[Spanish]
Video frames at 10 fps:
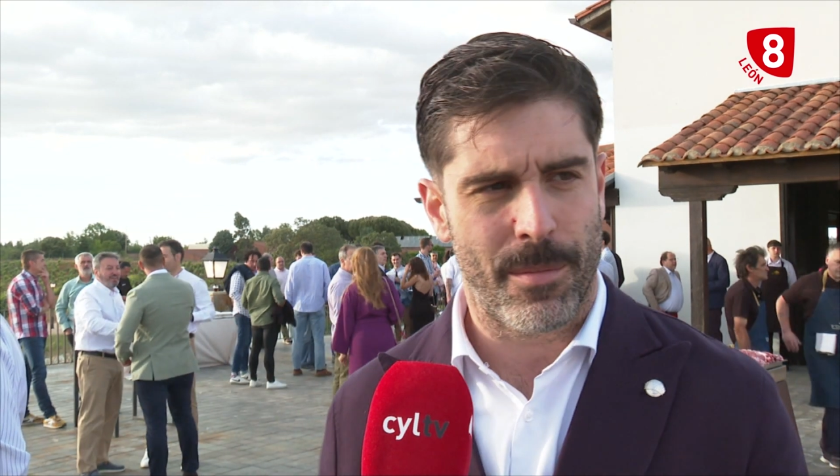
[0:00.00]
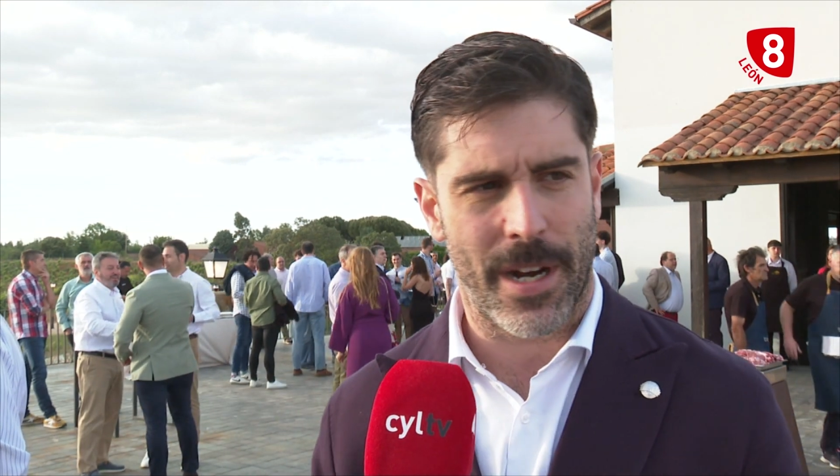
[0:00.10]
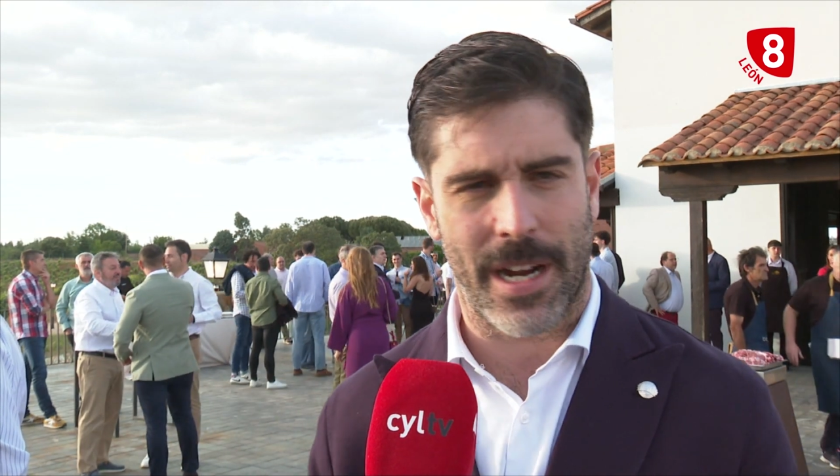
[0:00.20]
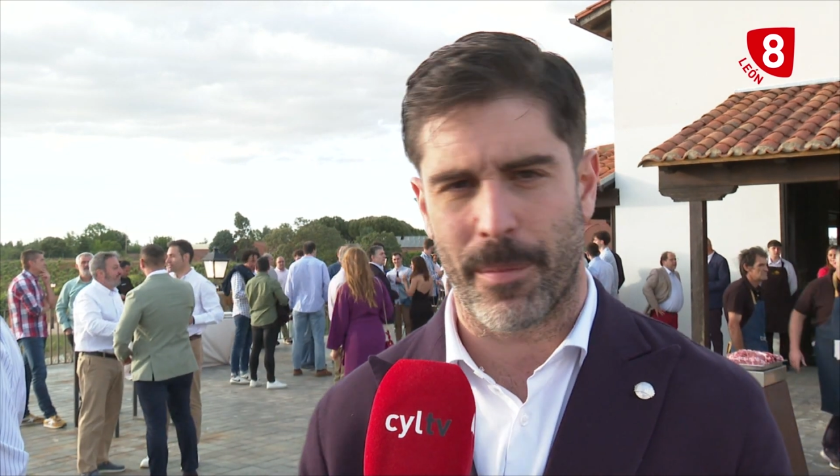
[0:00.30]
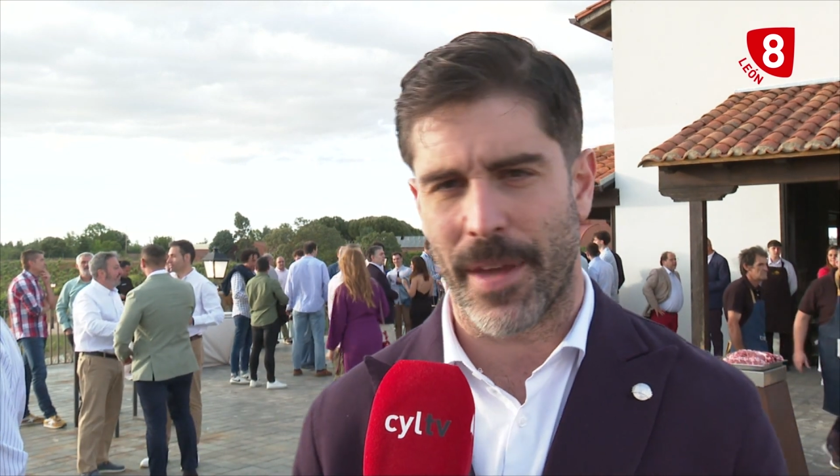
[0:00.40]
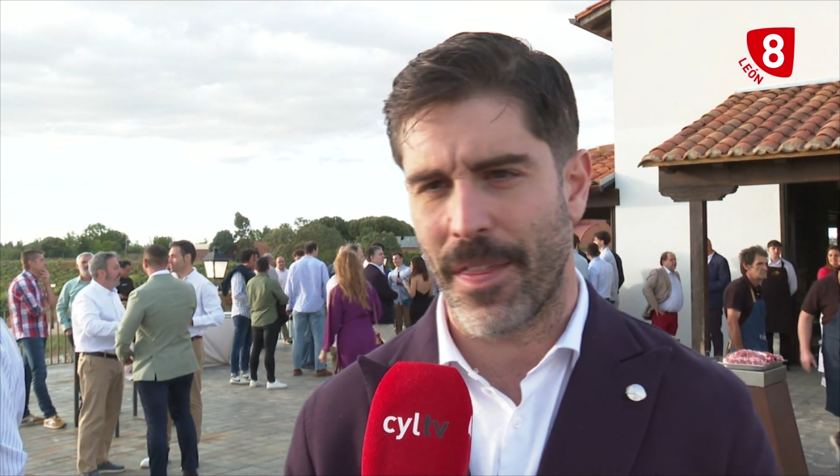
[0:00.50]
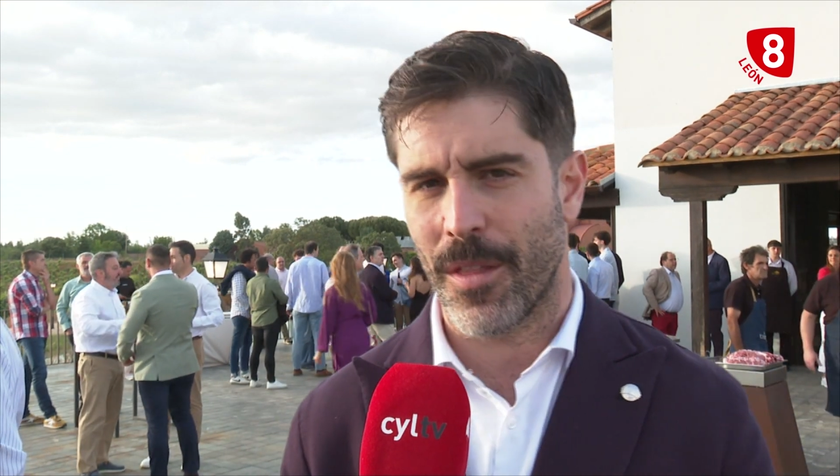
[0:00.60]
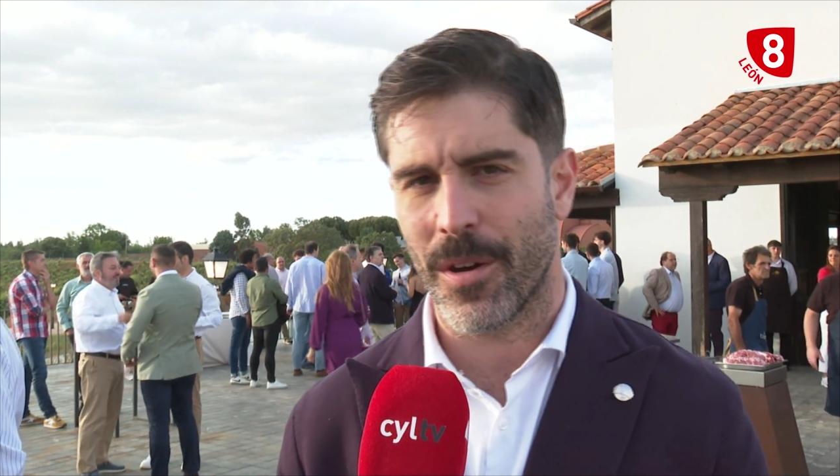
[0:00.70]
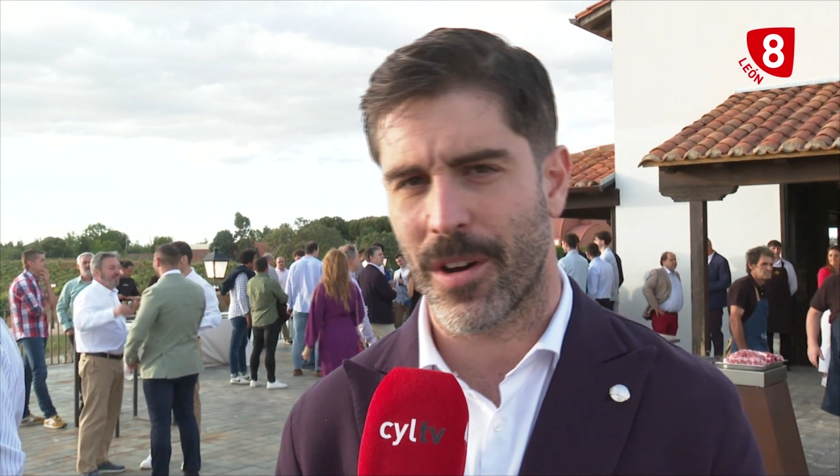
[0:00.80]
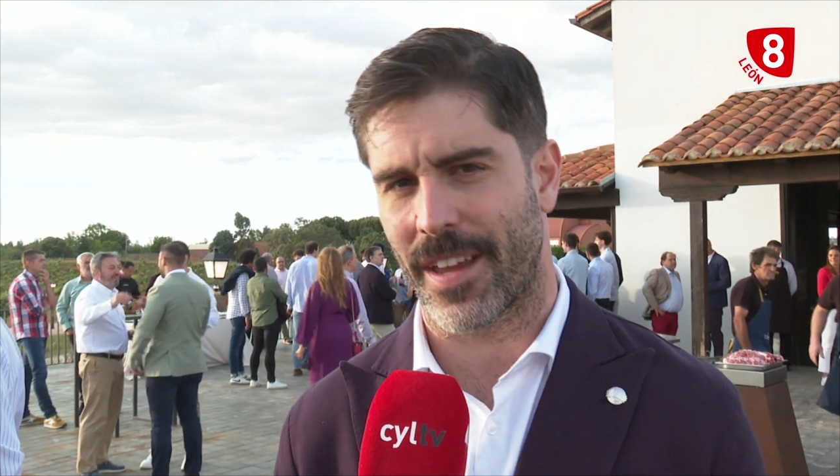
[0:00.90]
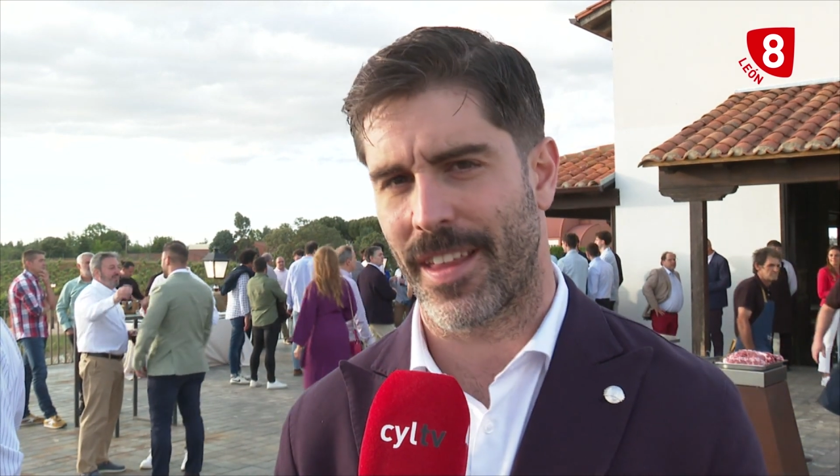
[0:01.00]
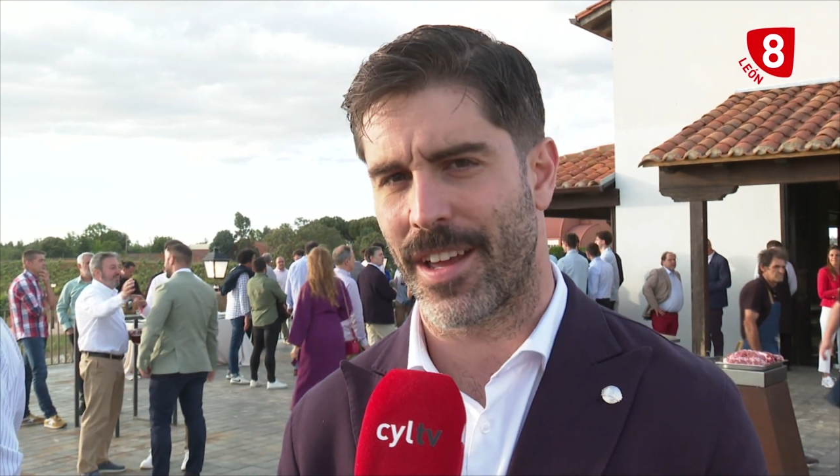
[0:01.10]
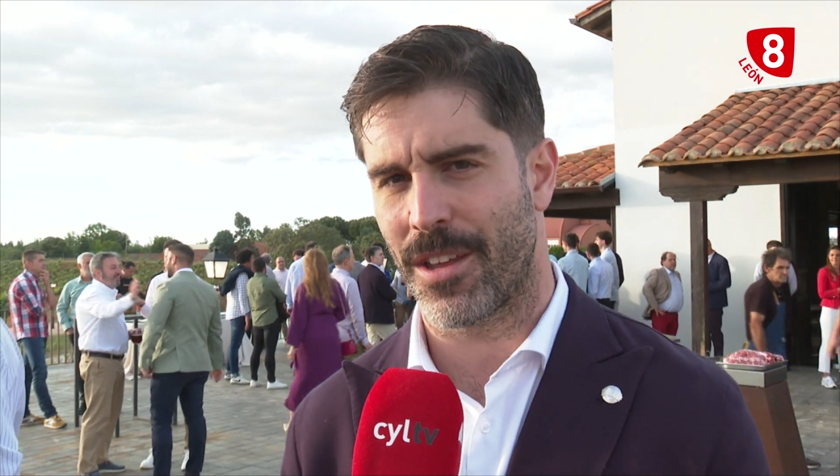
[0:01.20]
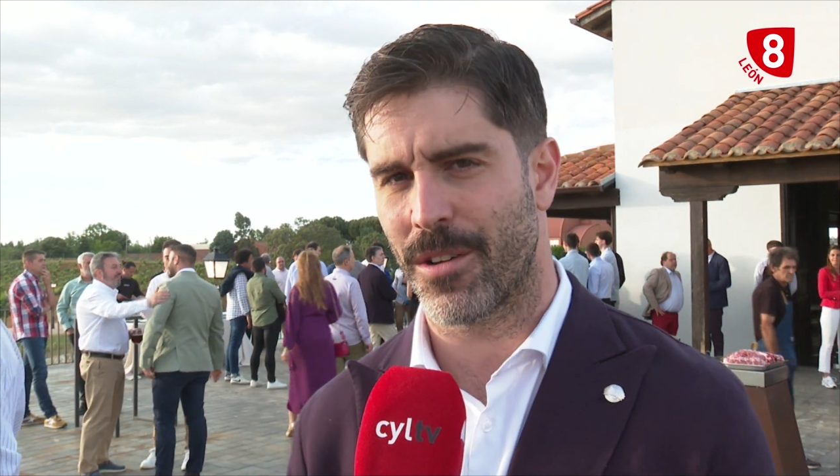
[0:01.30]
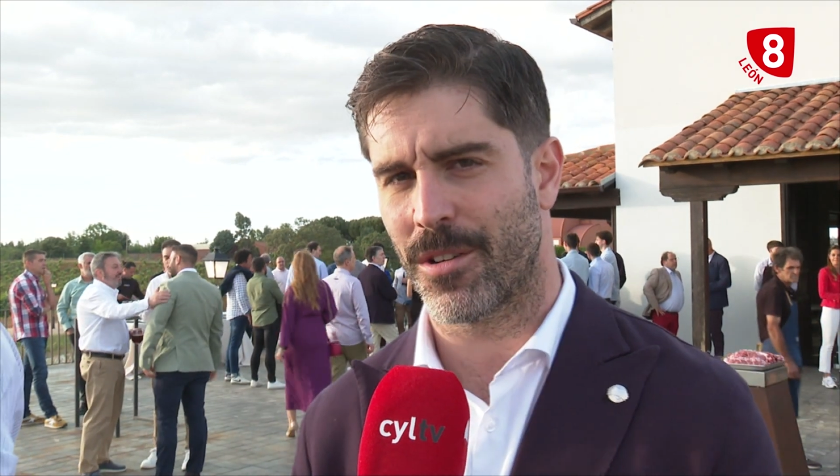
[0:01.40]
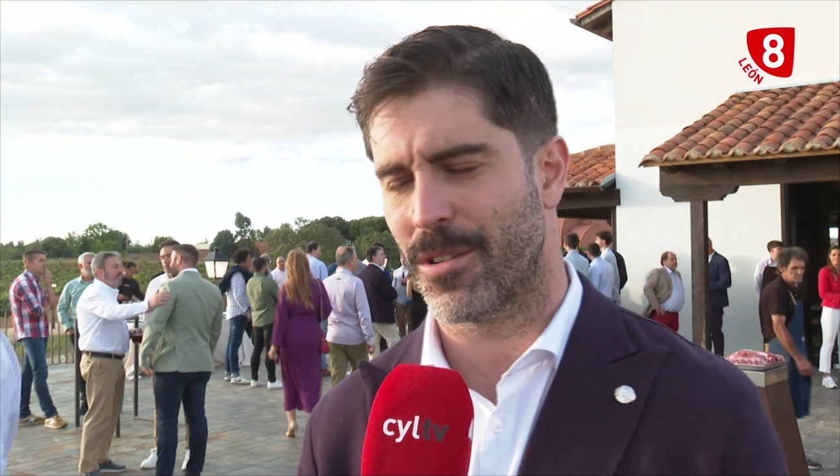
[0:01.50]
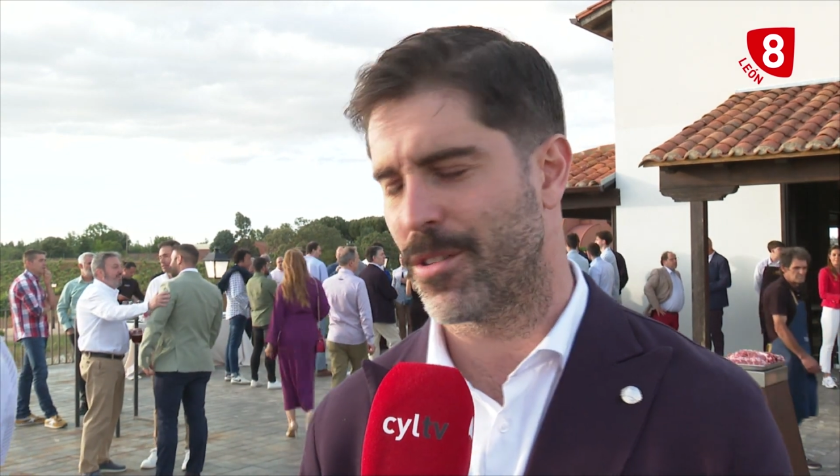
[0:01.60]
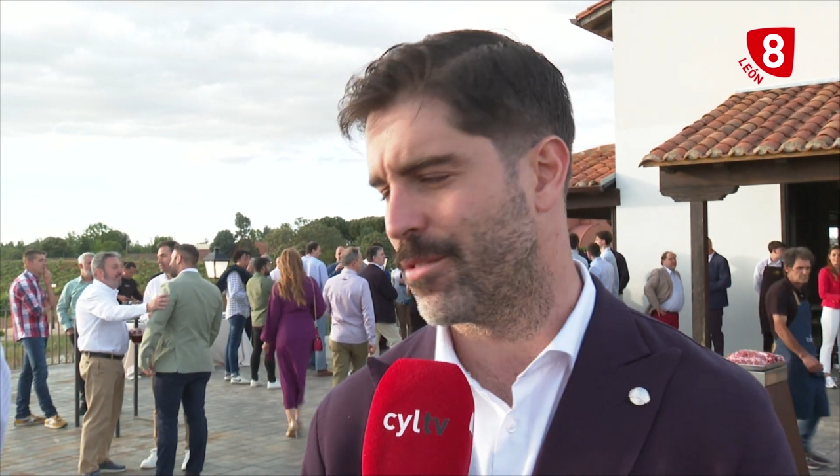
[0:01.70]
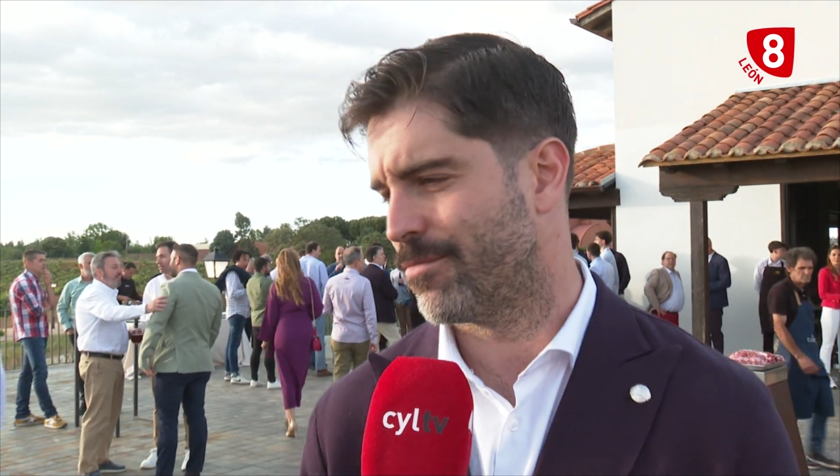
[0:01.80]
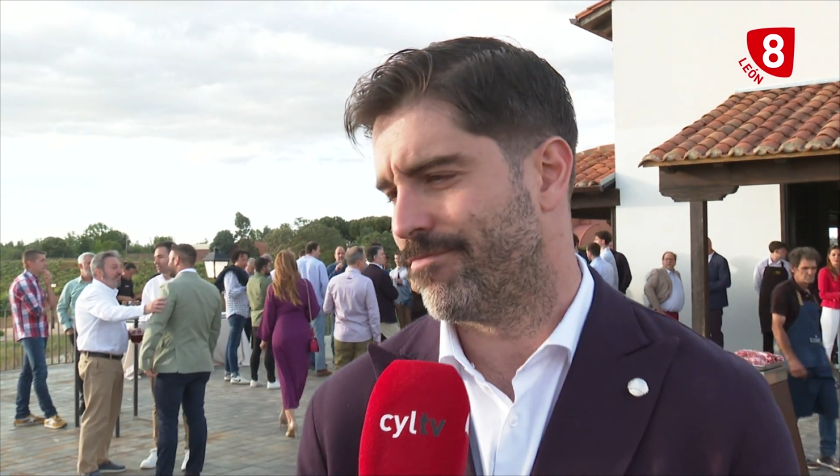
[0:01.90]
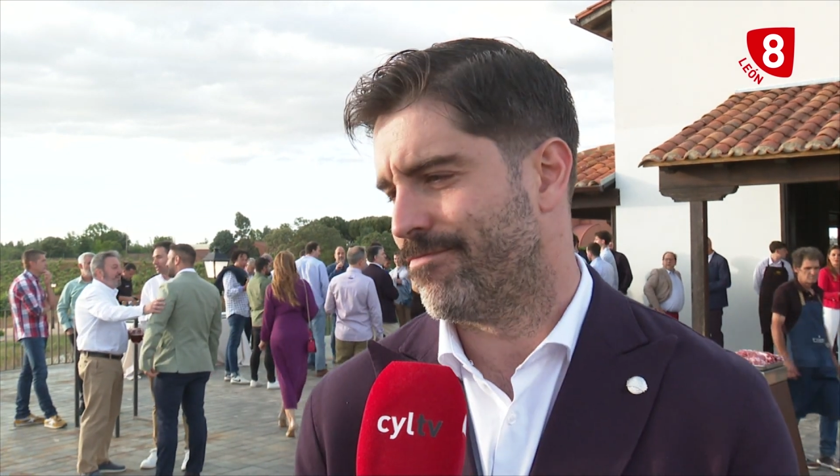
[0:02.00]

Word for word: va cambiando, cada año